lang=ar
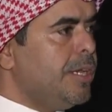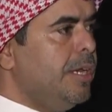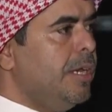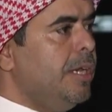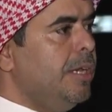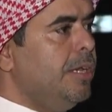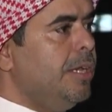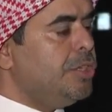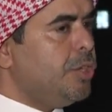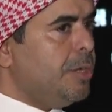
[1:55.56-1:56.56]
على
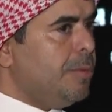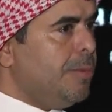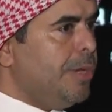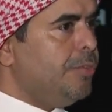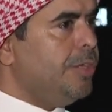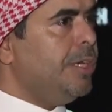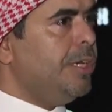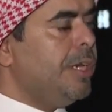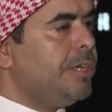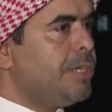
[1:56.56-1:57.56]
الجوانب المعرفية
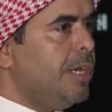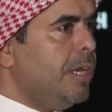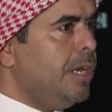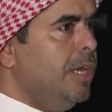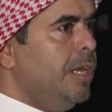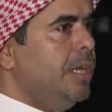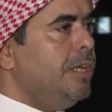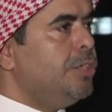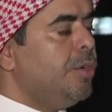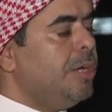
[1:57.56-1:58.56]
نحرص على
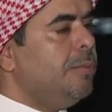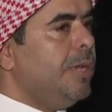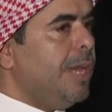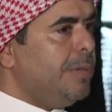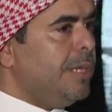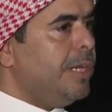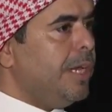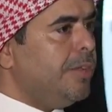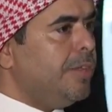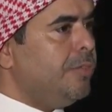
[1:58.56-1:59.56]
الجوانب العملية
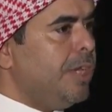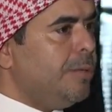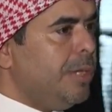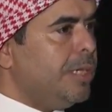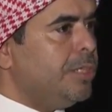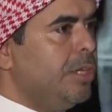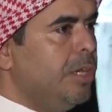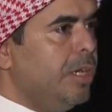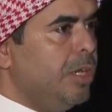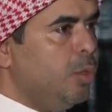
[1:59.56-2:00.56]
أيضا في عملية
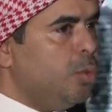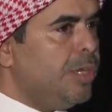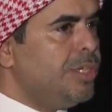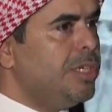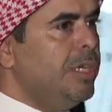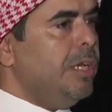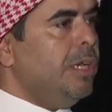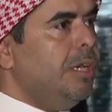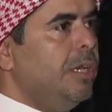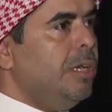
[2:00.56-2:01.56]
الورش
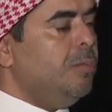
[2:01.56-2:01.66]
آه،